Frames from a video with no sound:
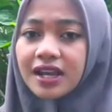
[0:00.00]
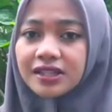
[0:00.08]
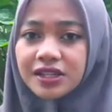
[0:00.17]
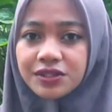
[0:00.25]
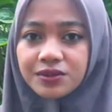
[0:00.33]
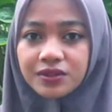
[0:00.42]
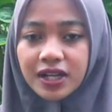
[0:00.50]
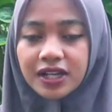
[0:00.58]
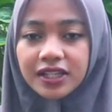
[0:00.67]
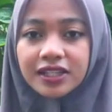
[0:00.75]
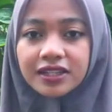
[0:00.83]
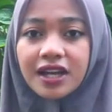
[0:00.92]
kalanya
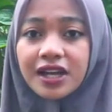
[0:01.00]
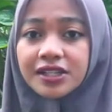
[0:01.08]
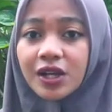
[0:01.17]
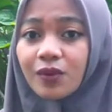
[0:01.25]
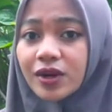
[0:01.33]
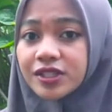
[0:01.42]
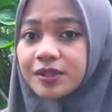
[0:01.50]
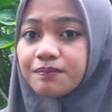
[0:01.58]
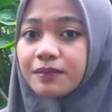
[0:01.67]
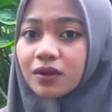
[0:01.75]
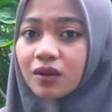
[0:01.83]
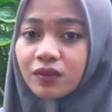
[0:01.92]
juga kita hanya wajib
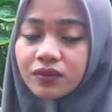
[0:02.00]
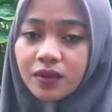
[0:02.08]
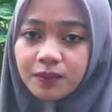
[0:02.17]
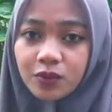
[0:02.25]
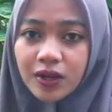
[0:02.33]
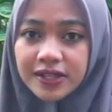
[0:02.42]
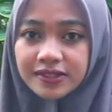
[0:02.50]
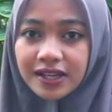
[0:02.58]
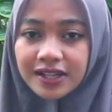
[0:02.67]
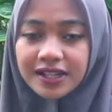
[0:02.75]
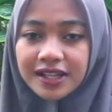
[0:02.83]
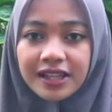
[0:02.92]
mengkodok
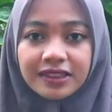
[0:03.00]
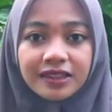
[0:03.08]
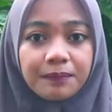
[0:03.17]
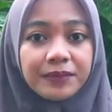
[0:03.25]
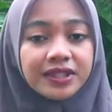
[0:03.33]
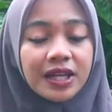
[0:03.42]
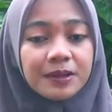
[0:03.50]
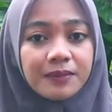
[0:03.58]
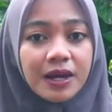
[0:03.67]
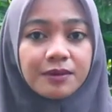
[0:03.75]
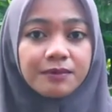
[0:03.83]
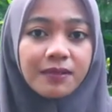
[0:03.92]
puasa tapi
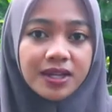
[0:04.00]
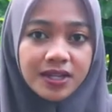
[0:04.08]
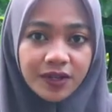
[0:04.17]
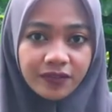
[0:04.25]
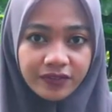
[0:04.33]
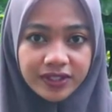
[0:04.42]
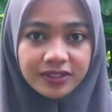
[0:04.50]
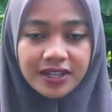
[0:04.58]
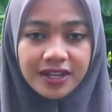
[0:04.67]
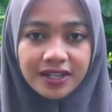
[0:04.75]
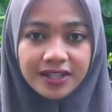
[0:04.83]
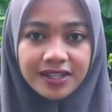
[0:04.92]
tanpa membayar
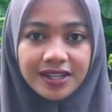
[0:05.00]
fidyah,